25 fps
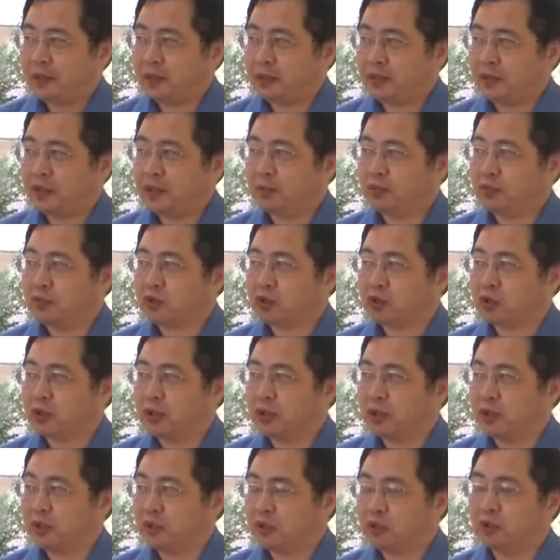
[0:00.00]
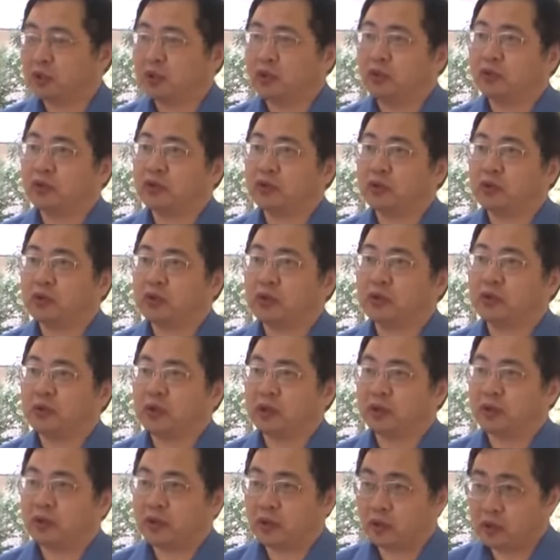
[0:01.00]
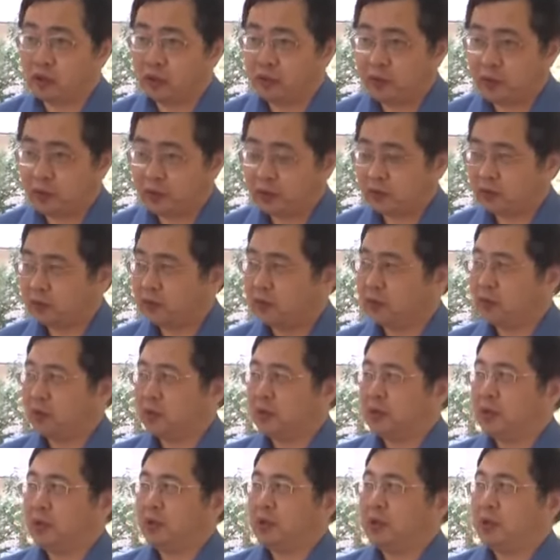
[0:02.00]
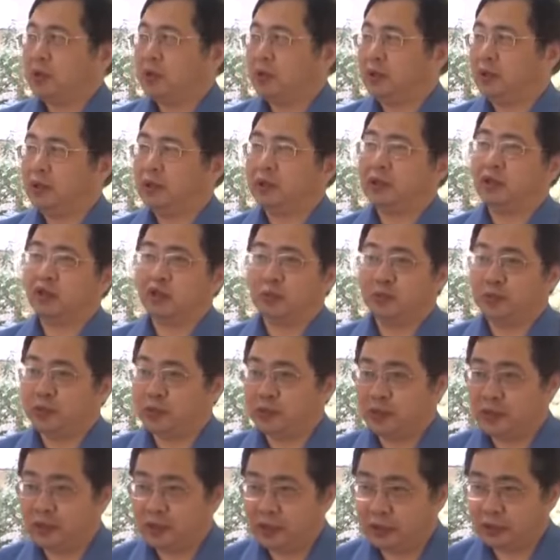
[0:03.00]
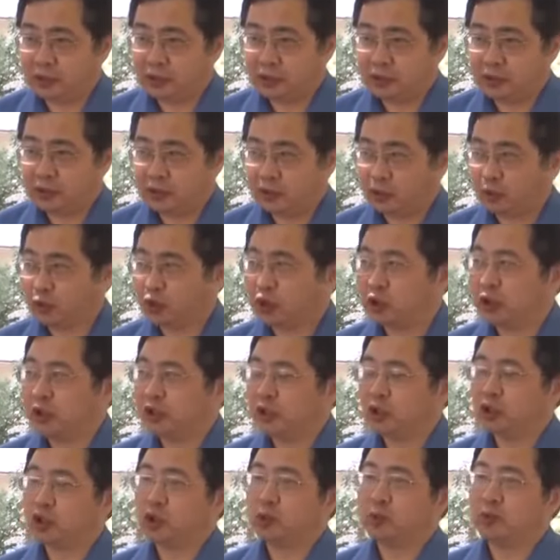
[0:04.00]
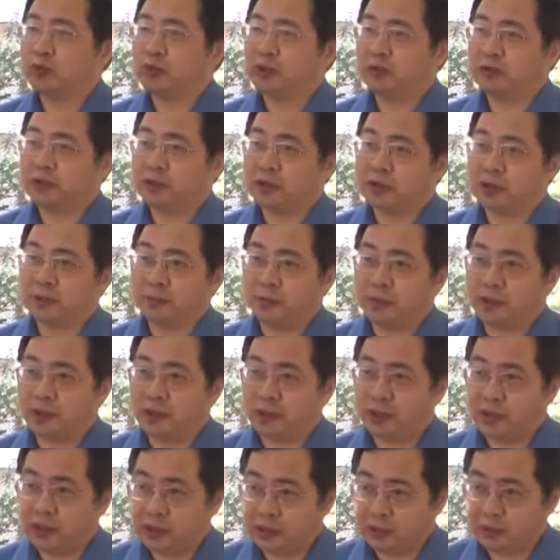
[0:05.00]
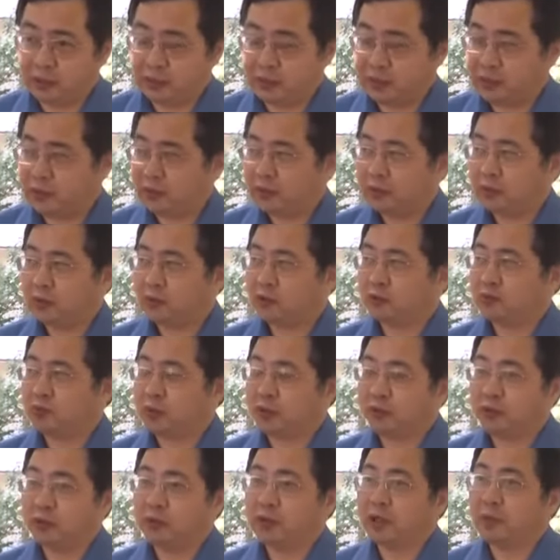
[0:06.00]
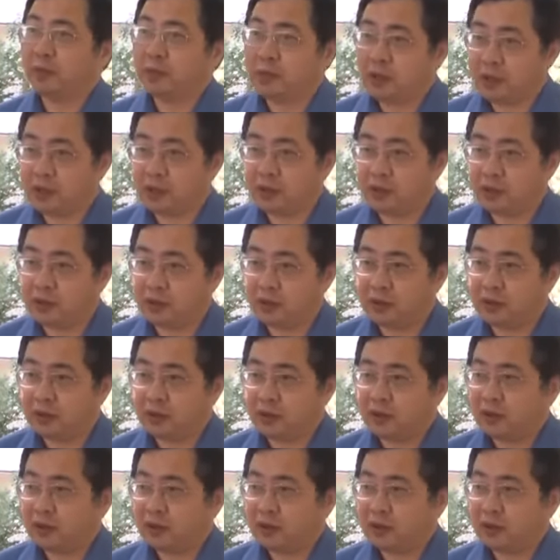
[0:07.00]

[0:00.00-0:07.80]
Я ему желаю долгого-долгого лет здоровья, лет еще 50. Но желательно, чтобы все вот эти 50 лет он провел на пенсии.